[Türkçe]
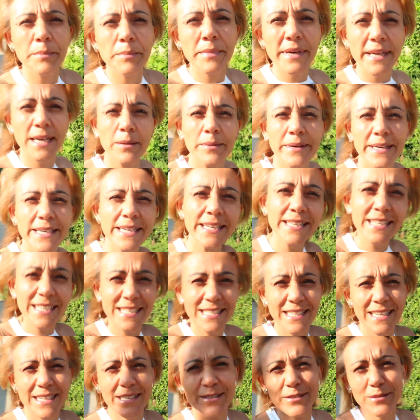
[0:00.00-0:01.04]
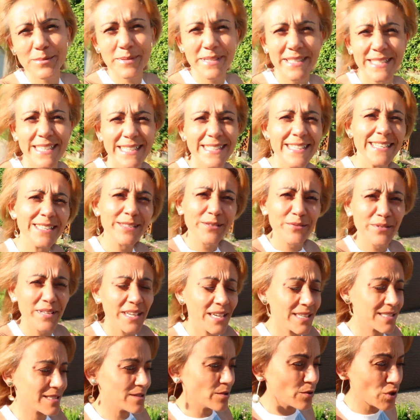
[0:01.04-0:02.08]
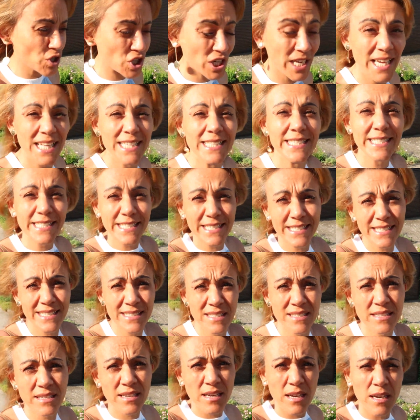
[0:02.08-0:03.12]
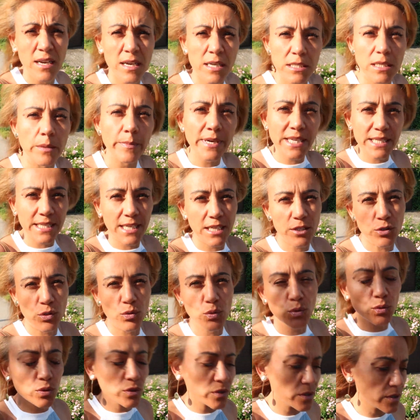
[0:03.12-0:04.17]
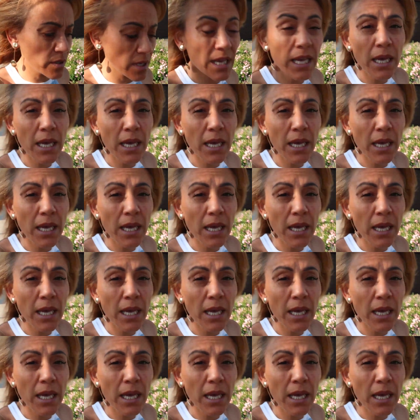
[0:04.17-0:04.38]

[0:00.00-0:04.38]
Merhaba arkadaşlar, Gurbet Cennetin Dünyası'na hoş geldiniz. Sabah saat 9.